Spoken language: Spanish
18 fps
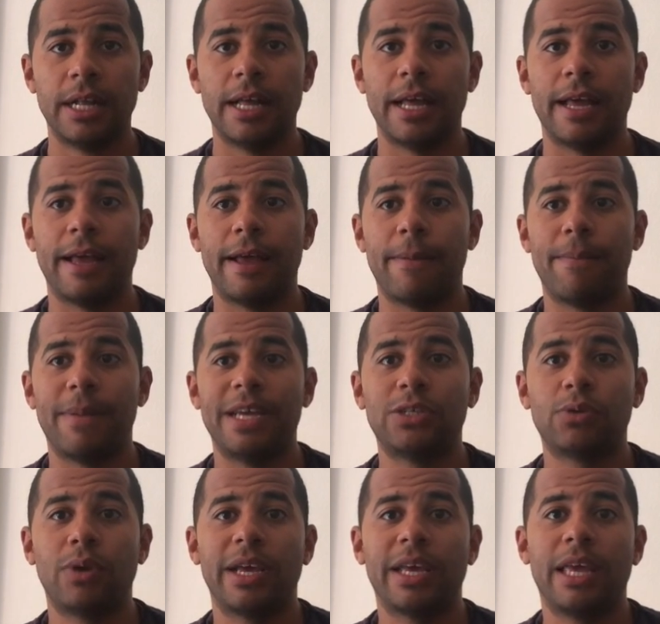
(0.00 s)
Em,
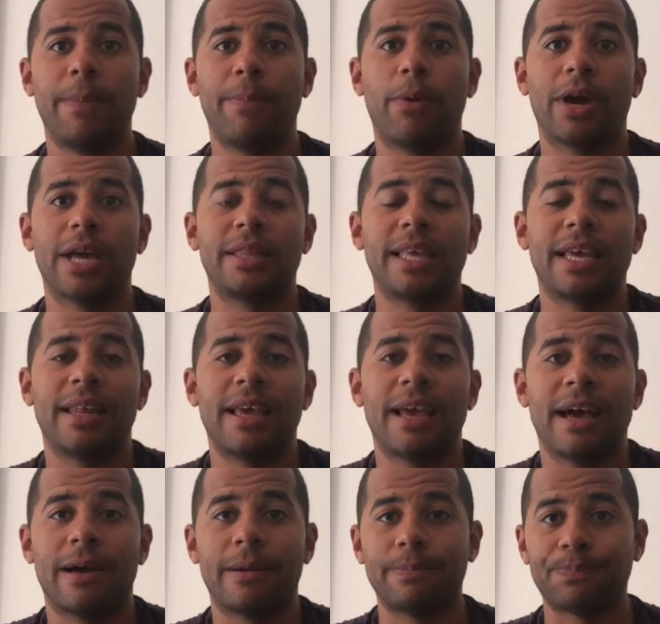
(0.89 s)
es un equipo que
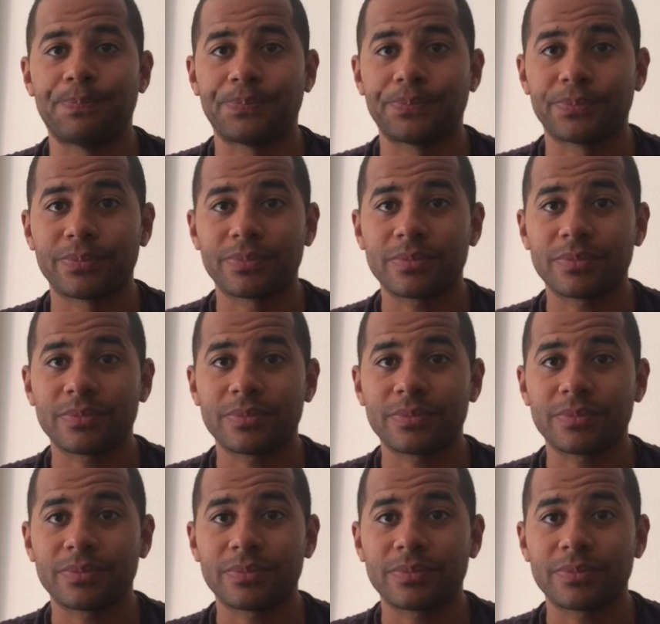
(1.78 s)
tiene a